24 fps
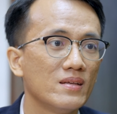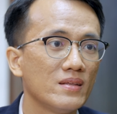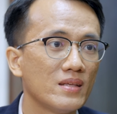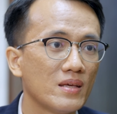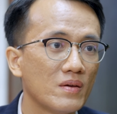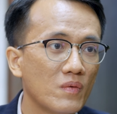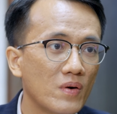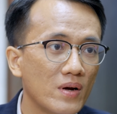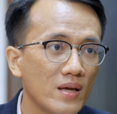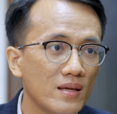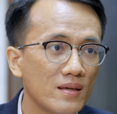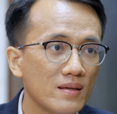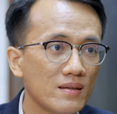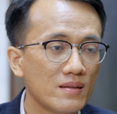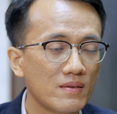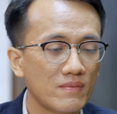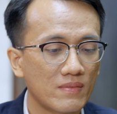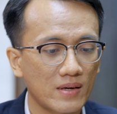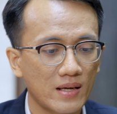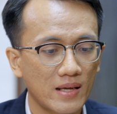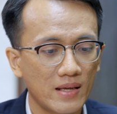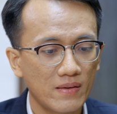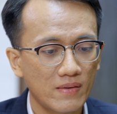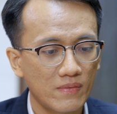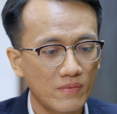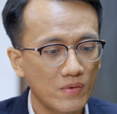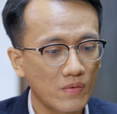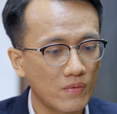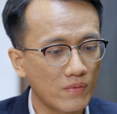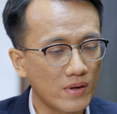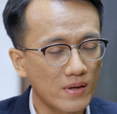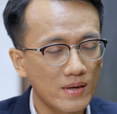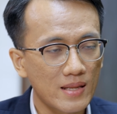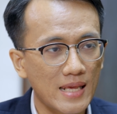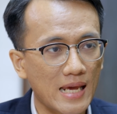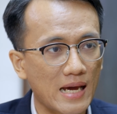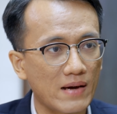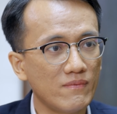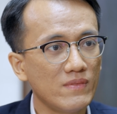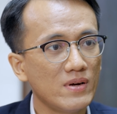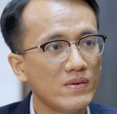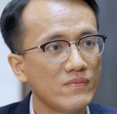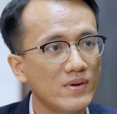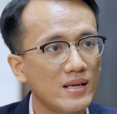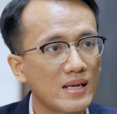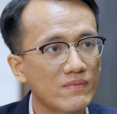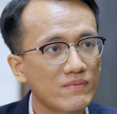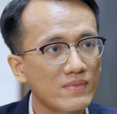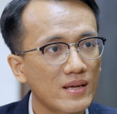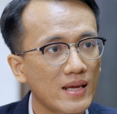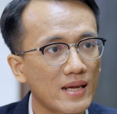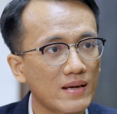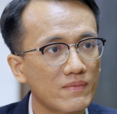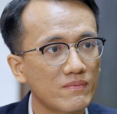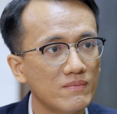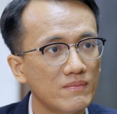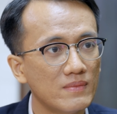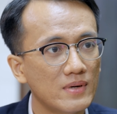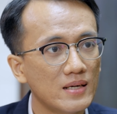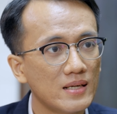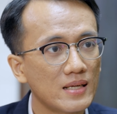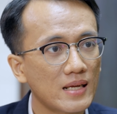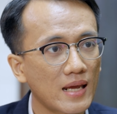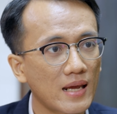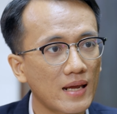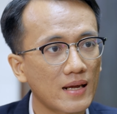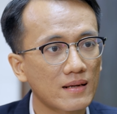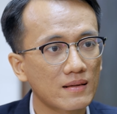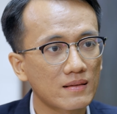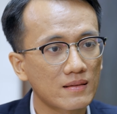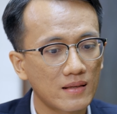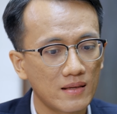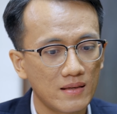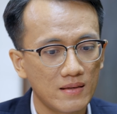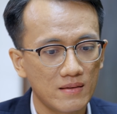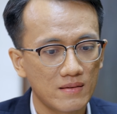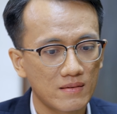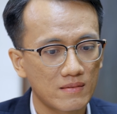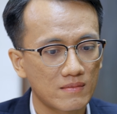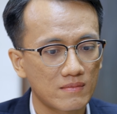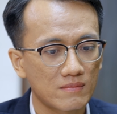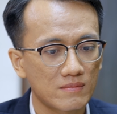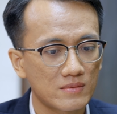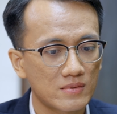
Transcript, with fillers: chứng chỉ quỹ nhưng mà khi dù nó giảm về 15 ngàn 10 ngàn thì